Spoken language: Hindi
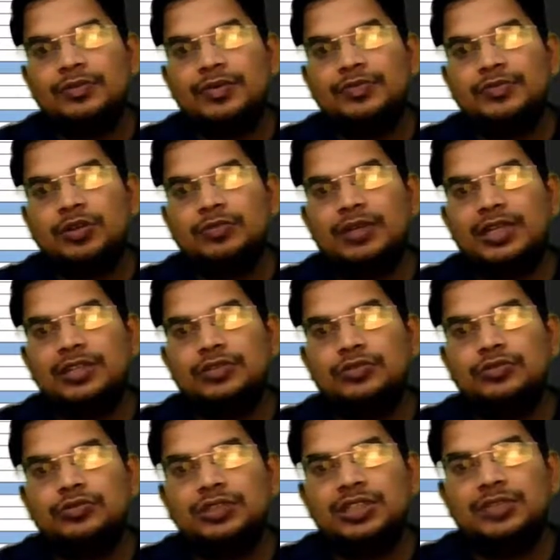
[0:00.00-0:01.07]
फिफ्थ ऑफ मार्च को
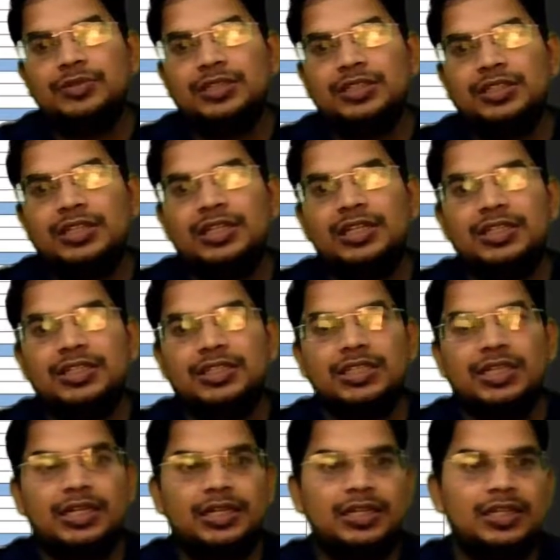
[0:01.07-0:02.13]
उन्होंने सीबीएसई e ने रिलीज
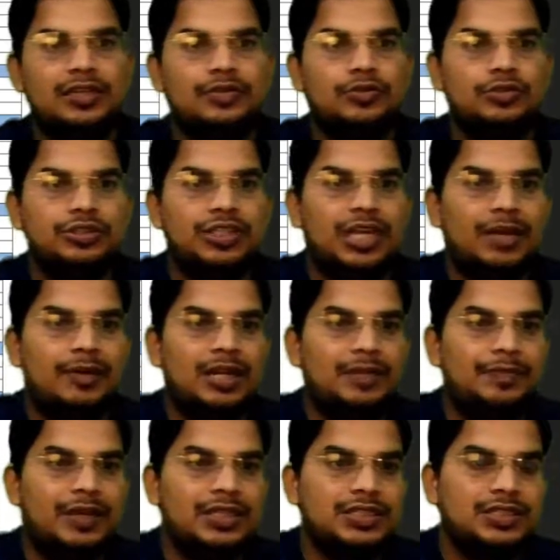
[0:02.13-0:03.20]
किया है ठीक है तो ये हमारे
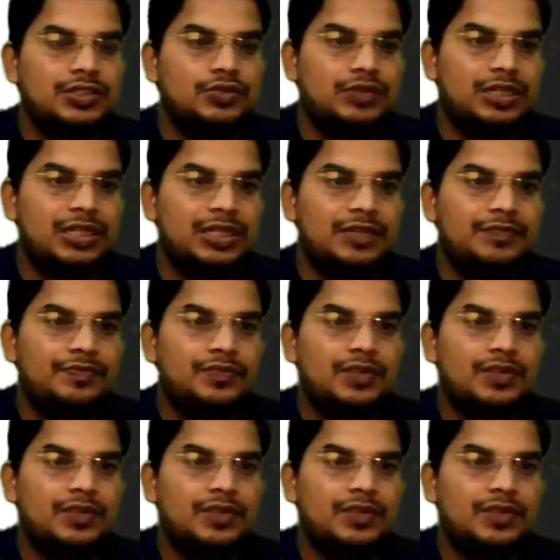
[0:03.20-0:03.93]
पास न्यू वन है